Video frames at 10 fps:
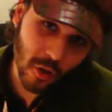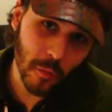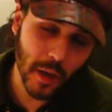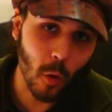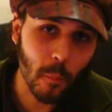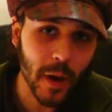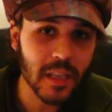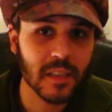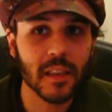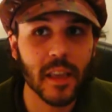de mes compagnes
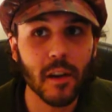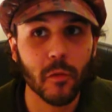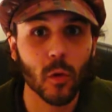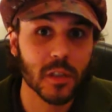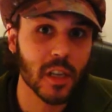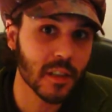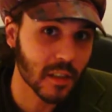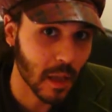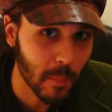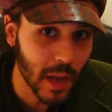cédèrent volontiers à
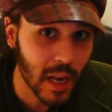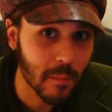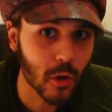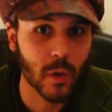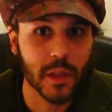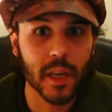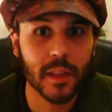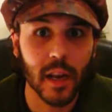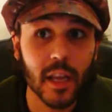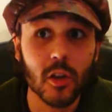cet appel et m'enjoignaient
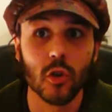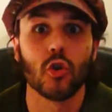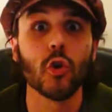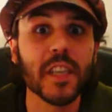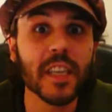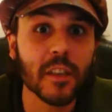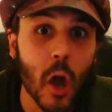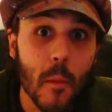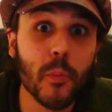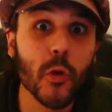d'aller, je cite,
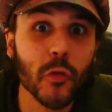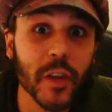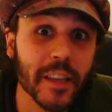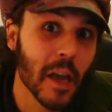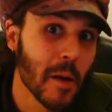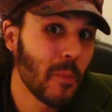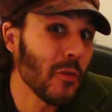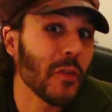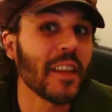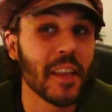plus vite, plus
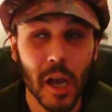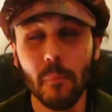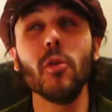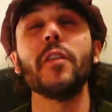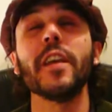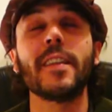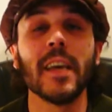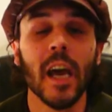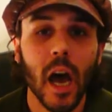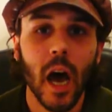vite, plus vite
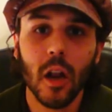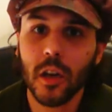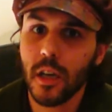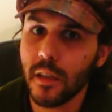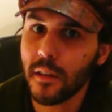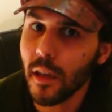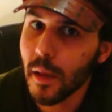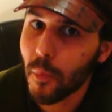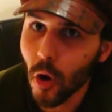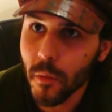Alors qu'elles étaient les
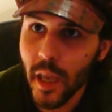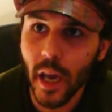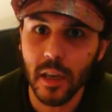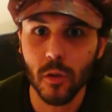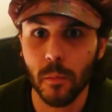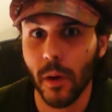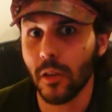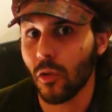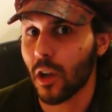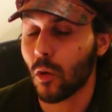premières à se plaindre
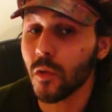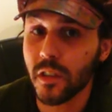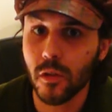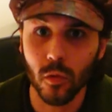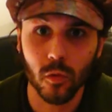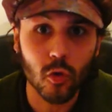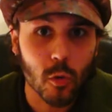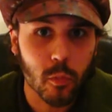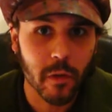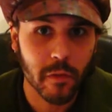de la concision dont je
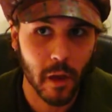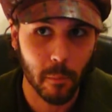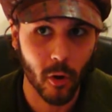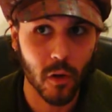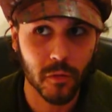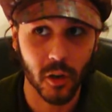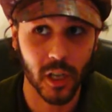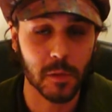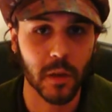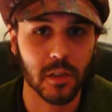pouvais faire preuve dans
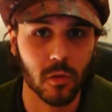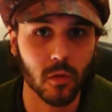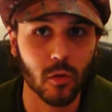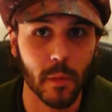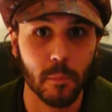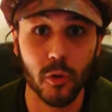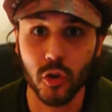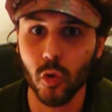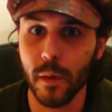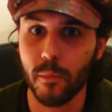l'expression de mes
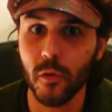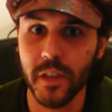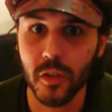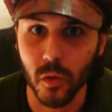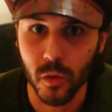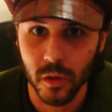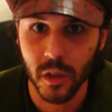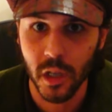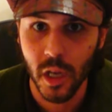pulsions les plus visqueuses.